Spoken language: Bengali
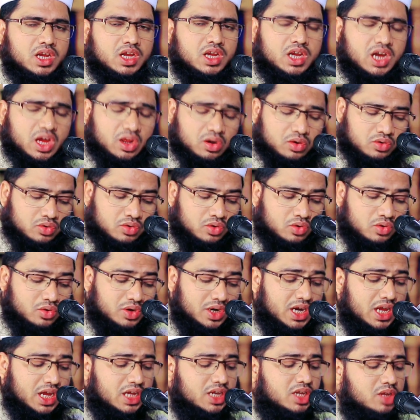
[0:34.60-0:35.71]
কারণ হলো
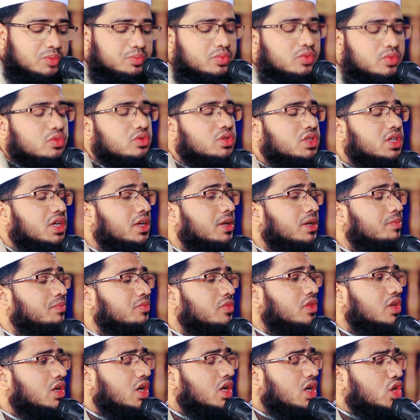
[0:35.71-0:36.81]
নারী পুরুষের
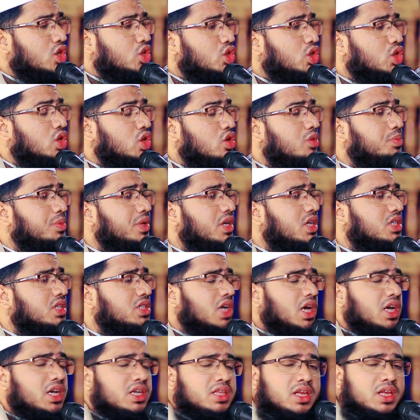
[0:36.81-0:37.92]
জৈবিক
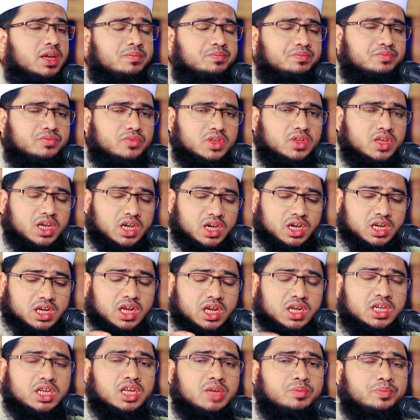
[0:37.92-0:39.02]
চাহিদা
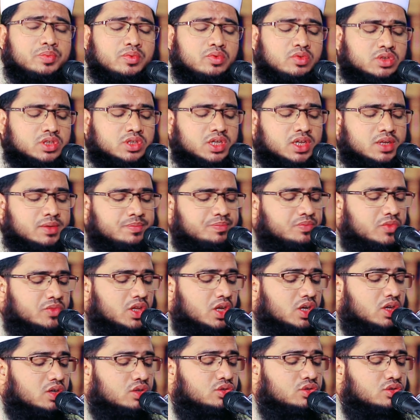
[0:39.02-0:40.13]
নারী পুরুষের
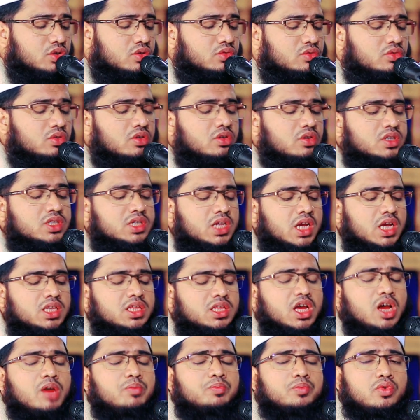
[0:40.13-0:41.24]
যৌন
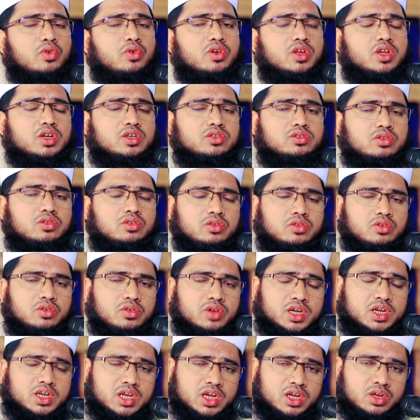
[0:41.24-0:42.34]
চাহিদা পূরণের জন্য
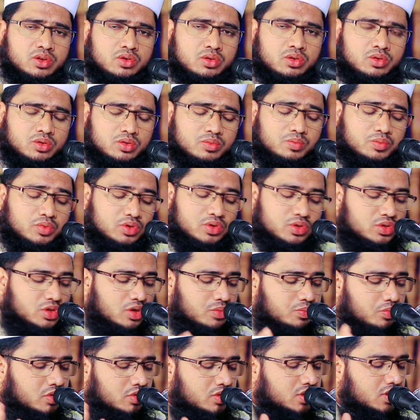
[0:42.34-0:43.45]
এটাই হলো বৈধ
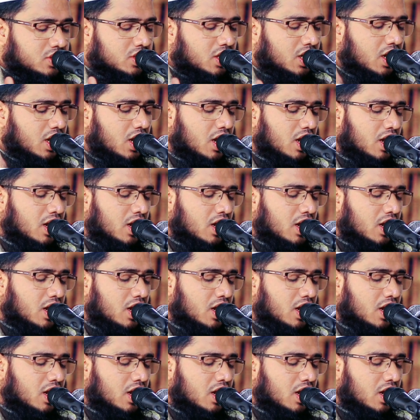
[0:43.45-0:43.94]
পন্থা